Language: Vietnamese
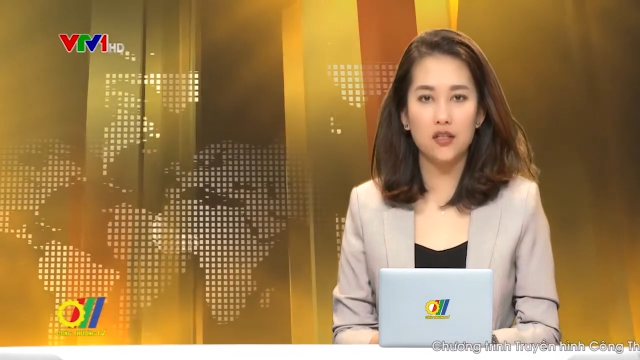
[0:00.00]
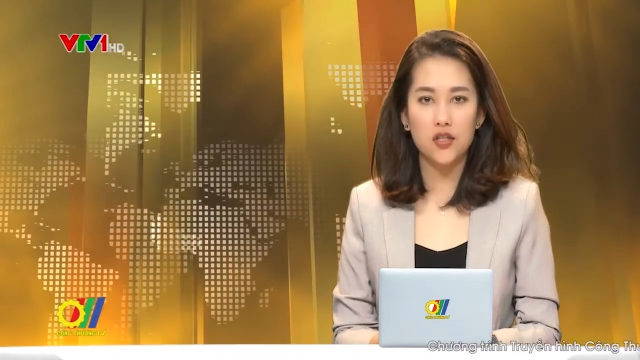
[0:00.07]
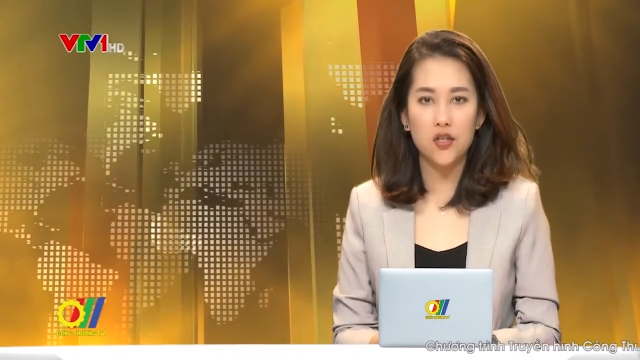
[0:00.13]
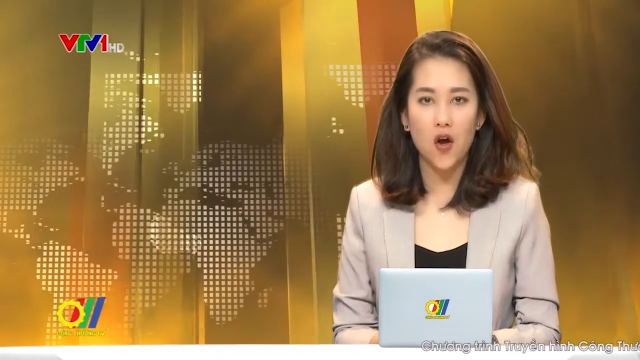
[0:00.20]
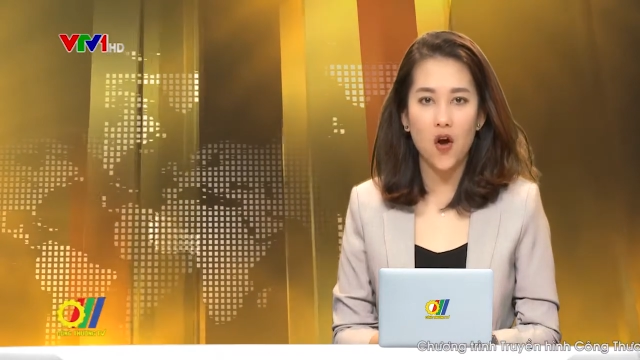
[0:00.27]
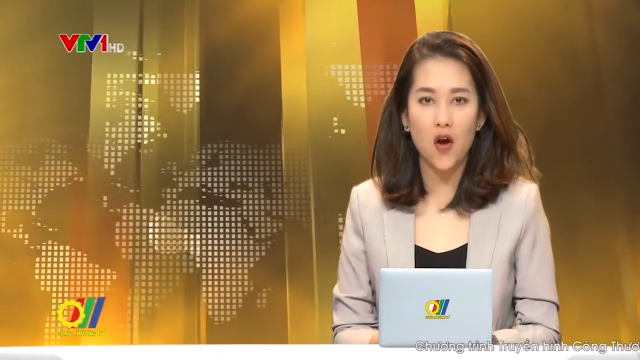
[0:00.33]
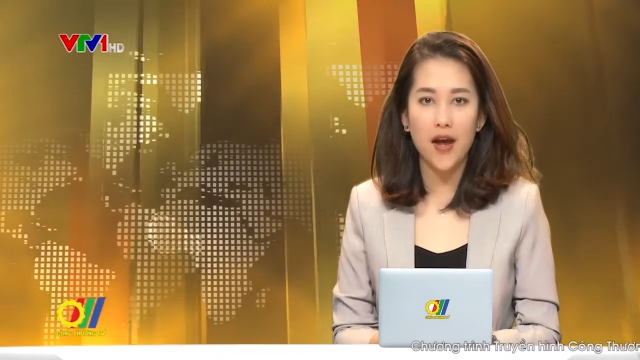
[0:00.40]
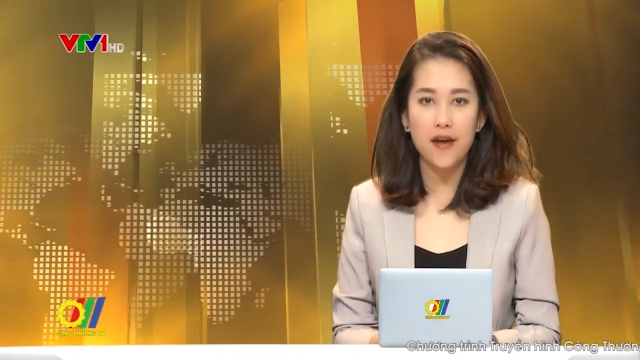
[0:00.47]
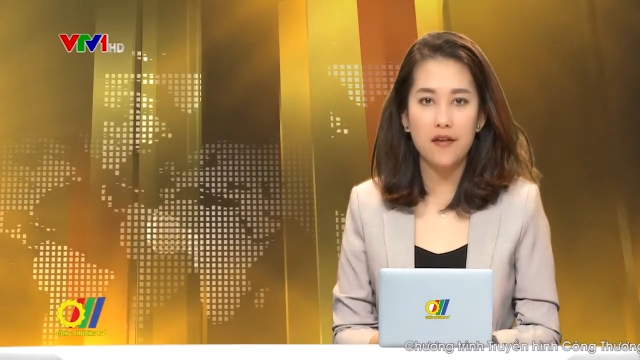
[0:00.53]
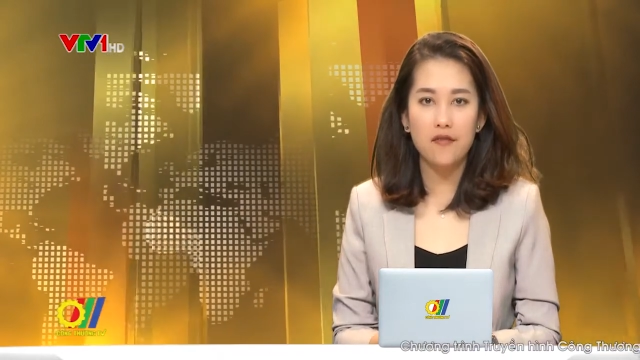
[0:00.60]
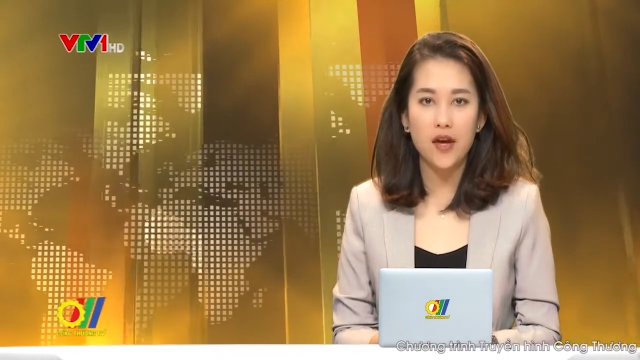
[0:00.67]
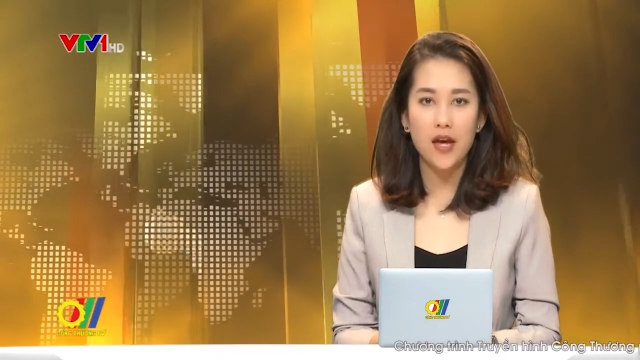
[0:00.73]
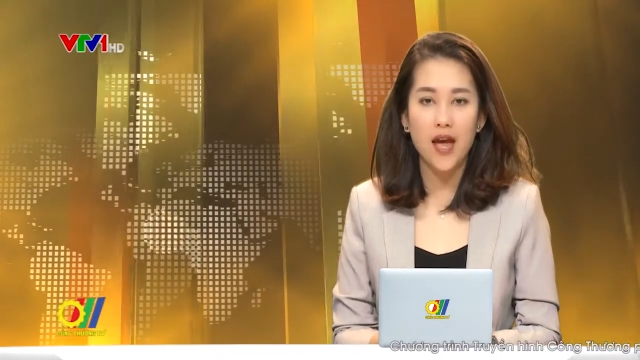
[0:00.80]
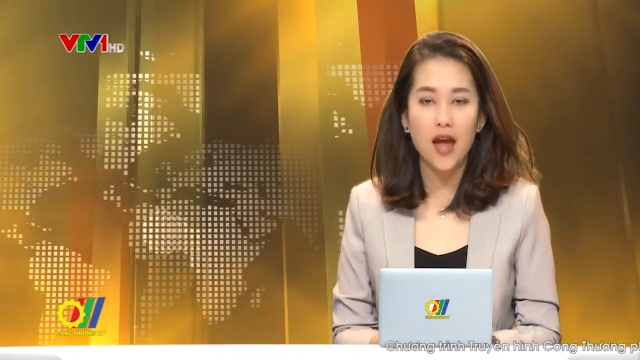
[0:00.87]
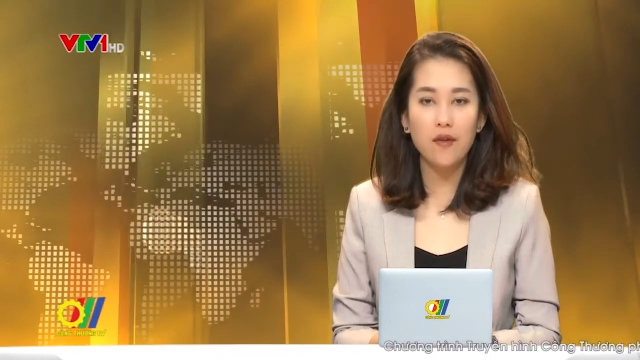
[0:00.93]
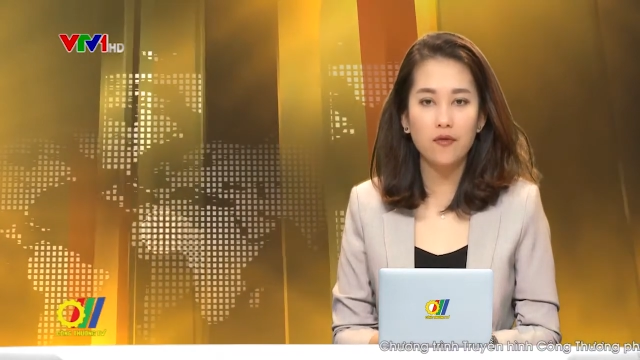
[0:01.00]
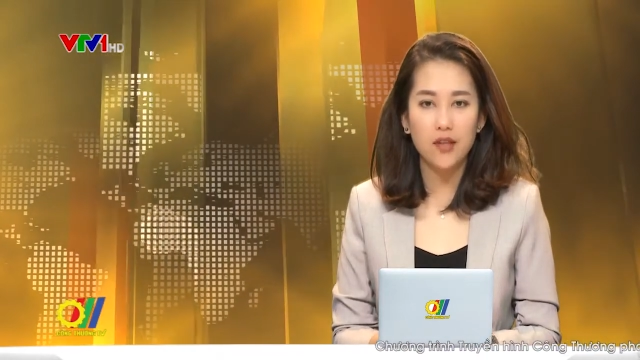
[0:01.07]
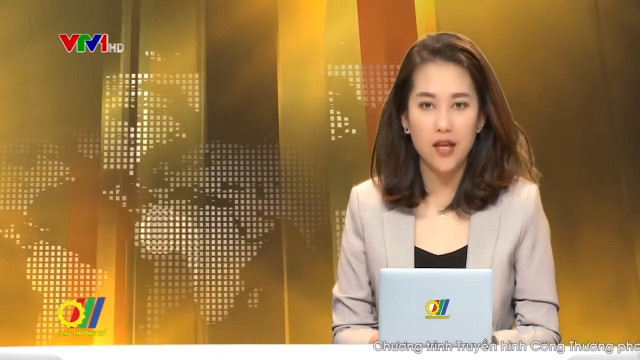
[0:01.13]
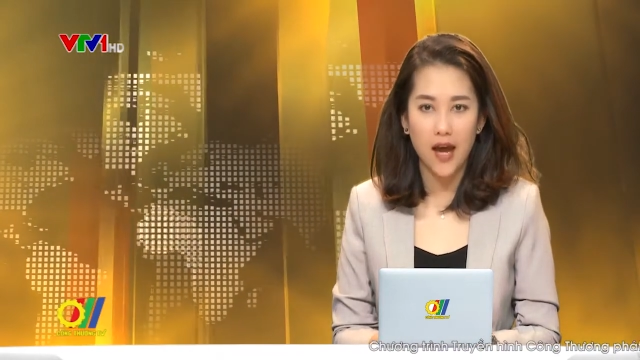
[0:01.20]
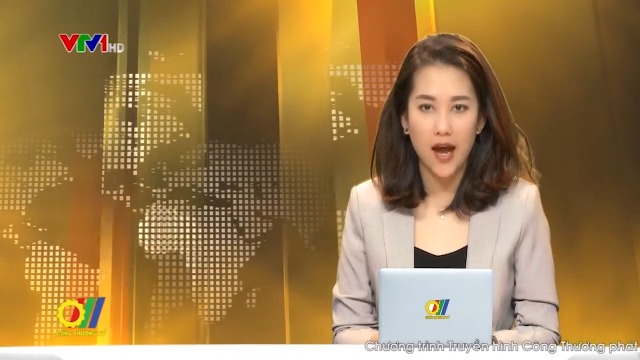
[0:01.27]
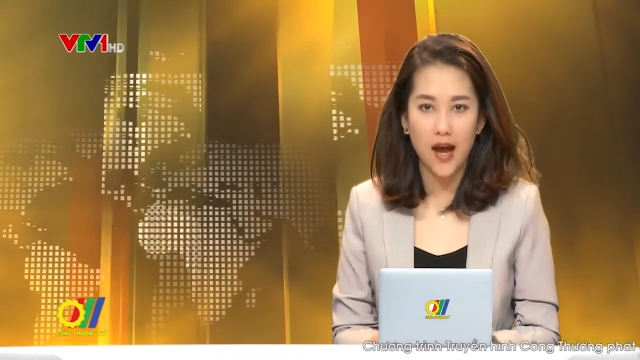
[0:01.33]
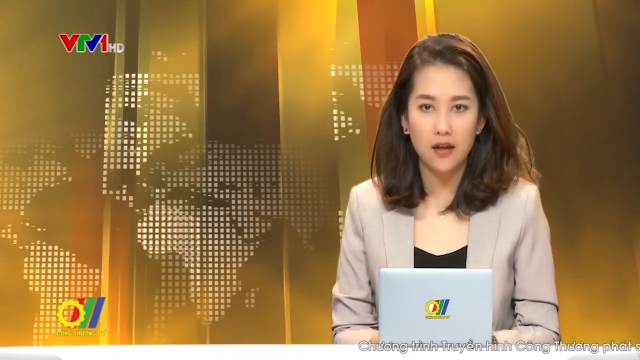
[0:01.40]
do
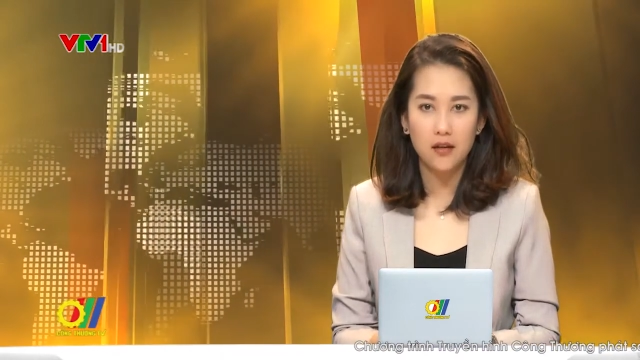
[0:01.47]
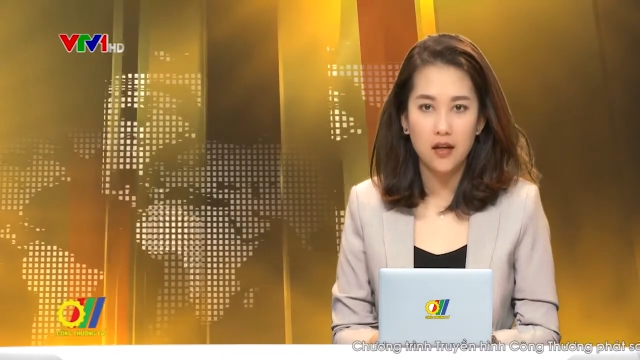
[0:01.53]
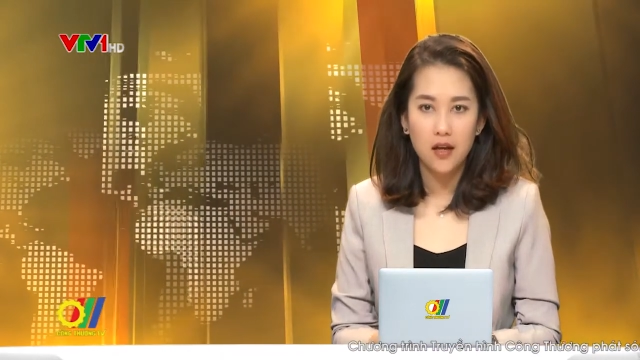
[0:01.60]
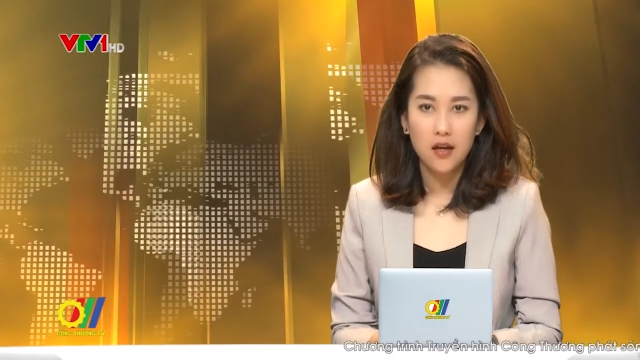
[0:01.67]
EVFTA